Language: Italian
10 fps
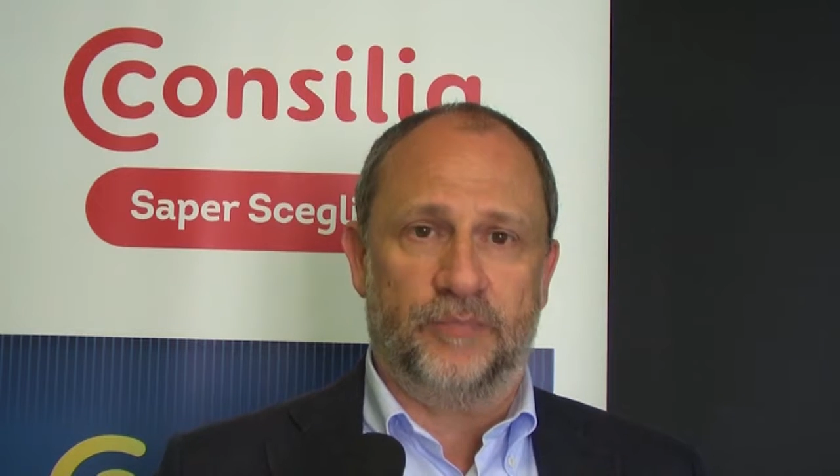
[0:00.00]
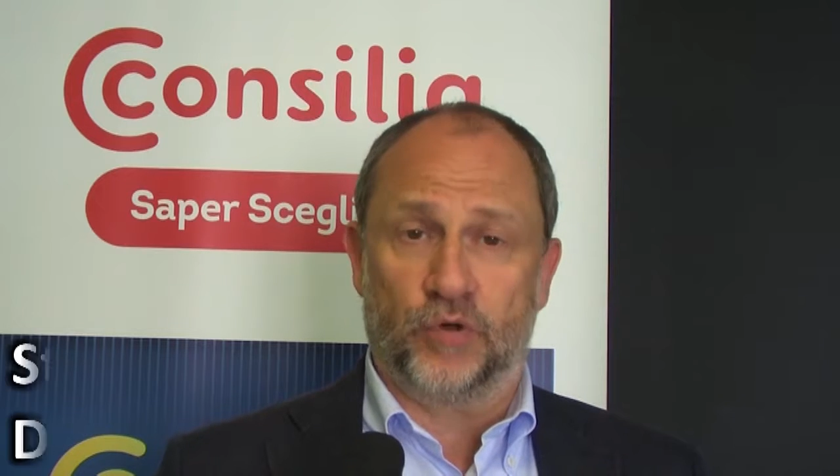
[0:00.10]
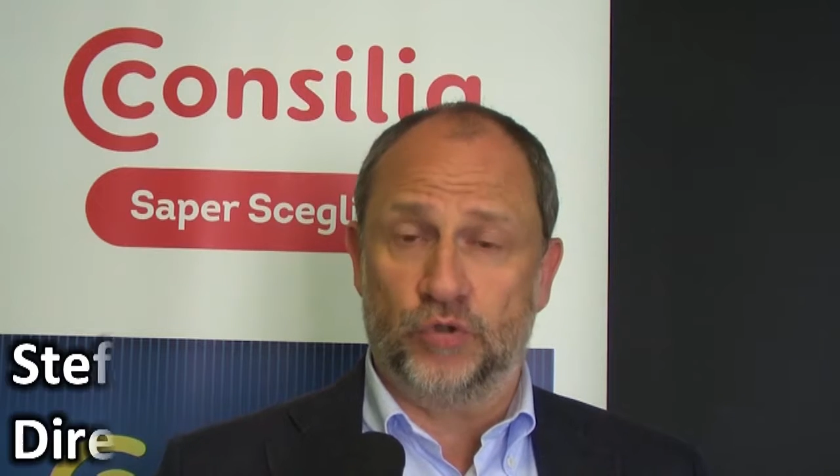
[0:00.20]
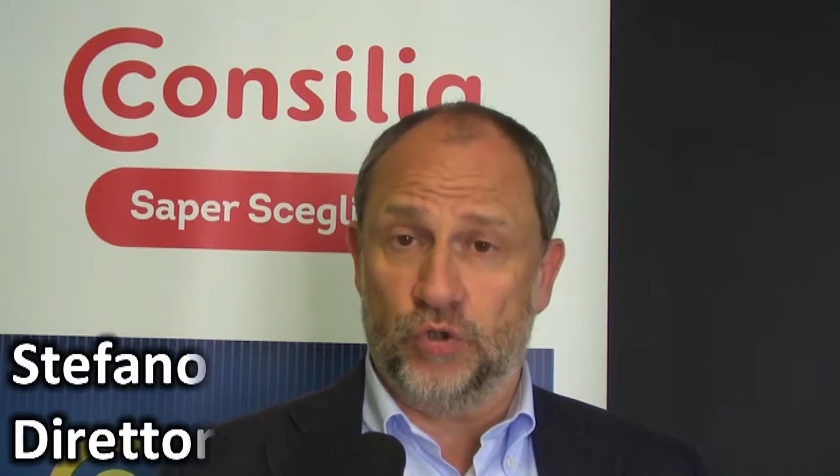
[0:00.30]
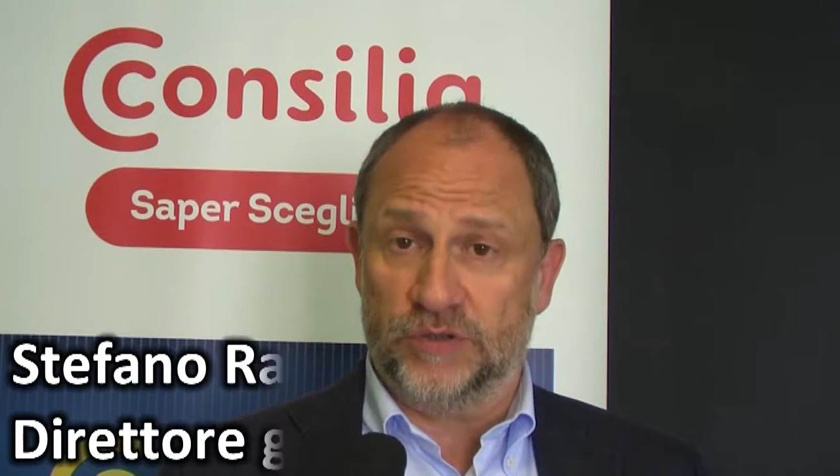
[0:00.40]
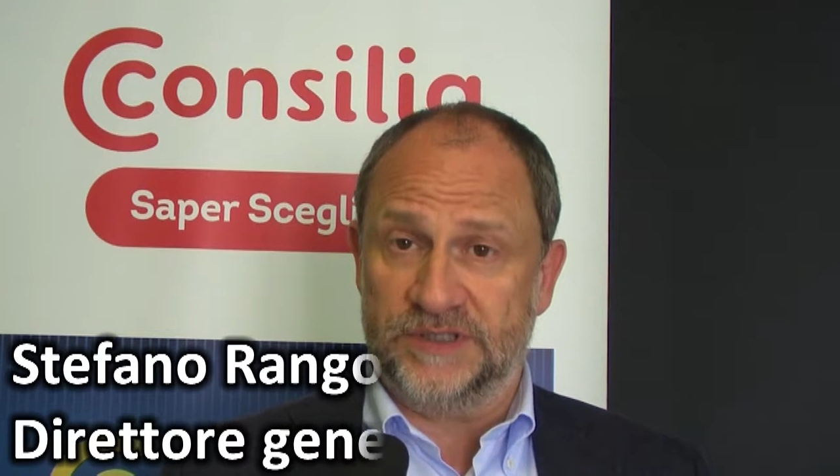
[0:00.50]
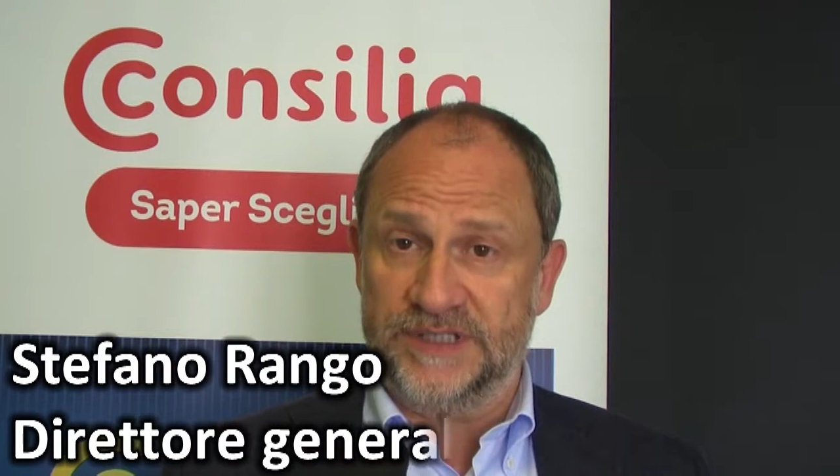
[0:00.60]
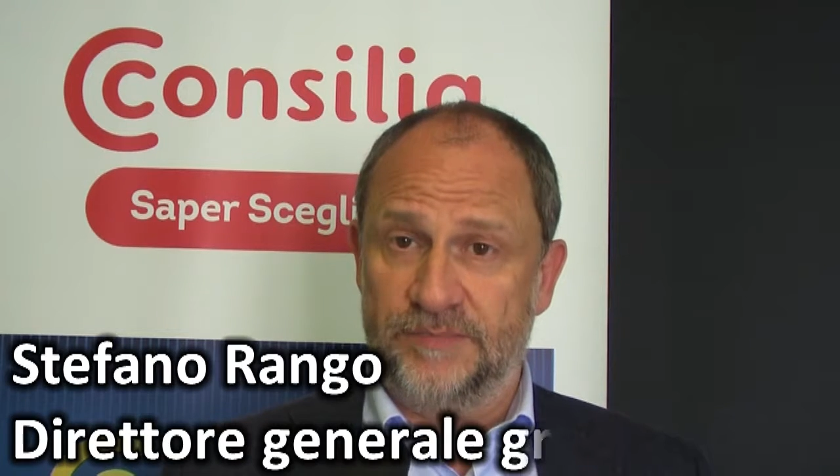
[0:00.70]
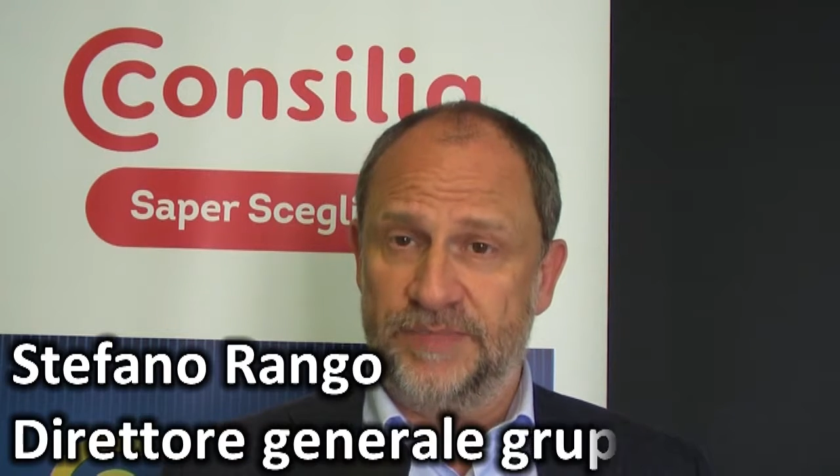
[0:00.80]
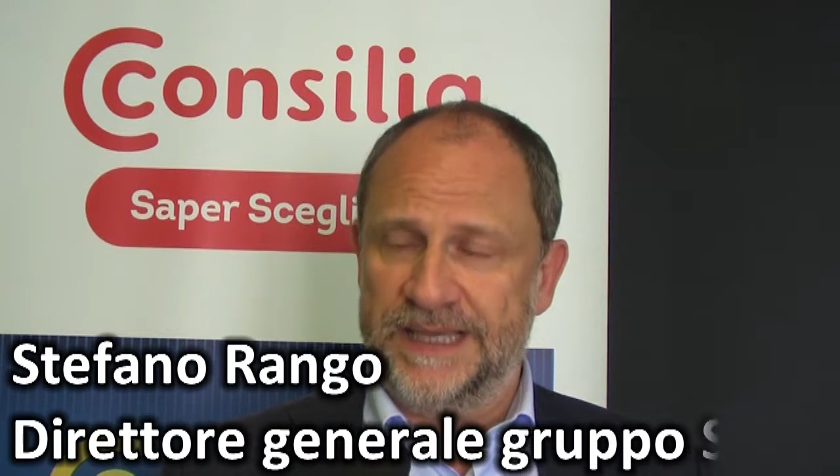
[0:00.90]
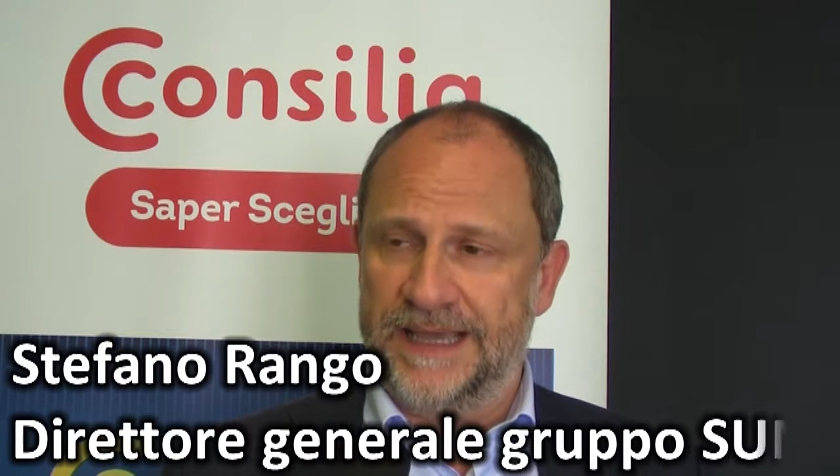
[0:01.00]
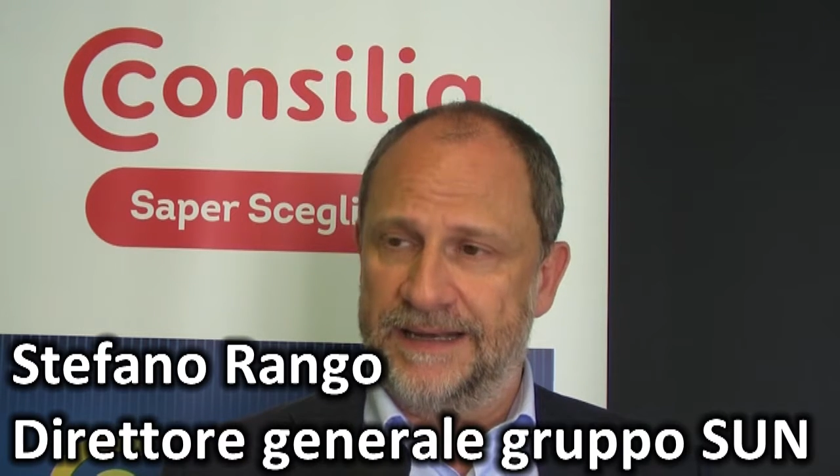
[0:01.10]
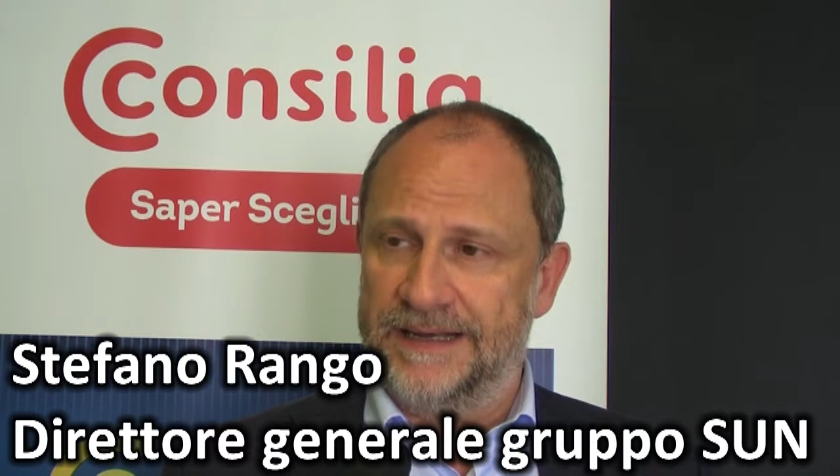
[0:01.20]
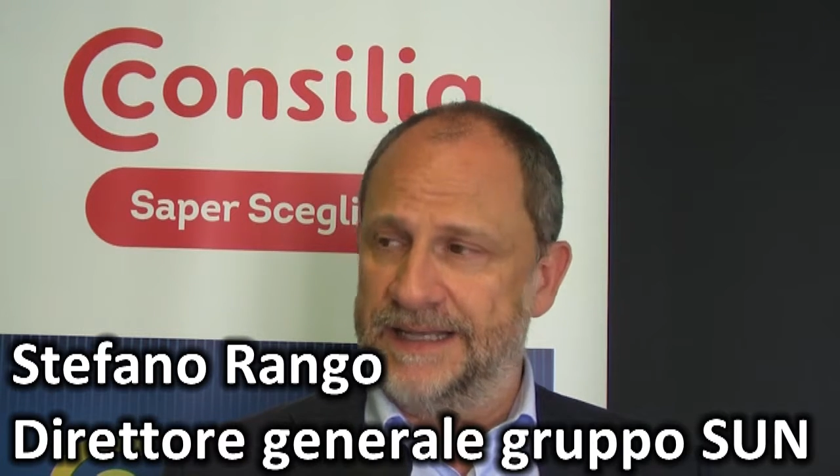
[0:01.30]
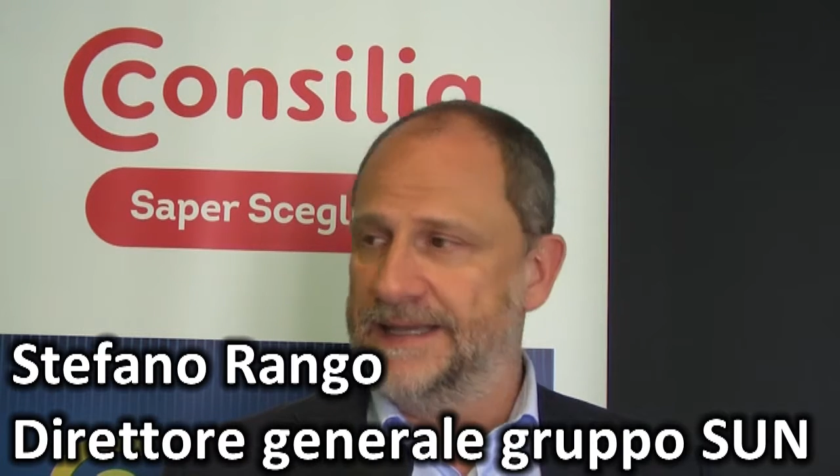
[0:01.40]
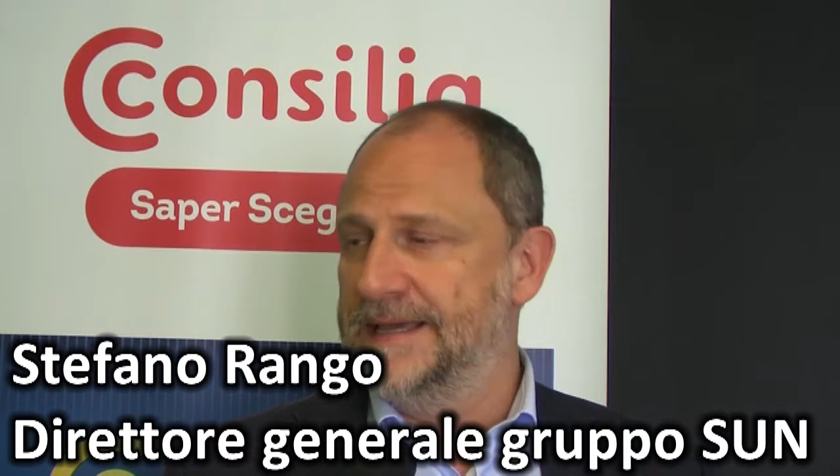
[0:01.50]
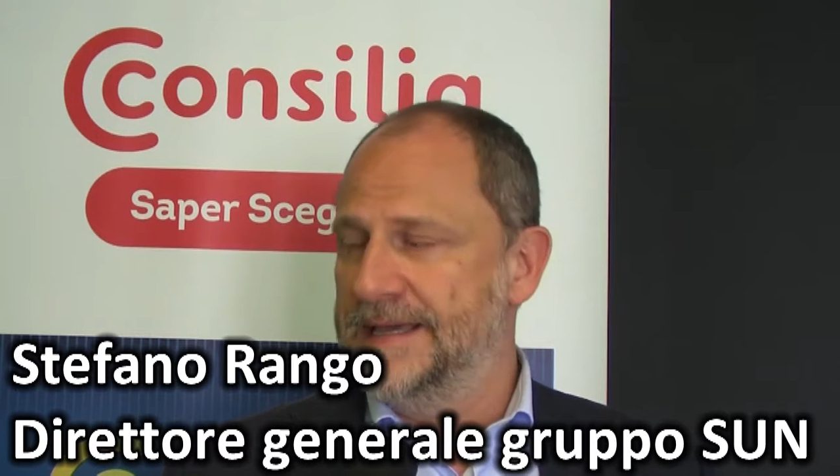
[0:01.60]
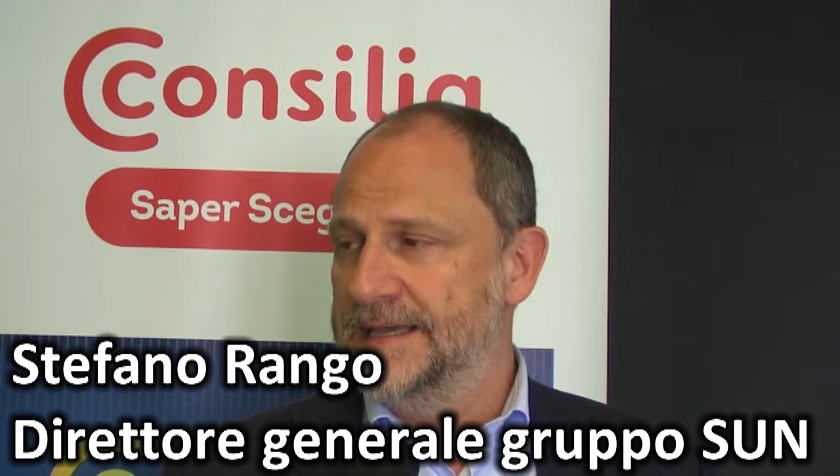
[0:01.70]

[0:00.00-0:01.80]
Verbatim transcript: prodotti PL